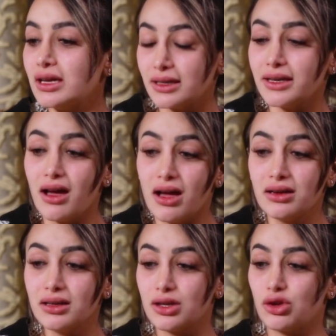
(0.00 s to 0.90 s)
يلي
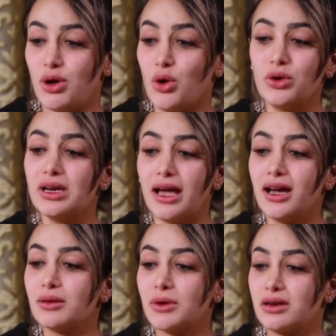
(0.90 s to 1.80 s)
قاهرني انه معقول العالم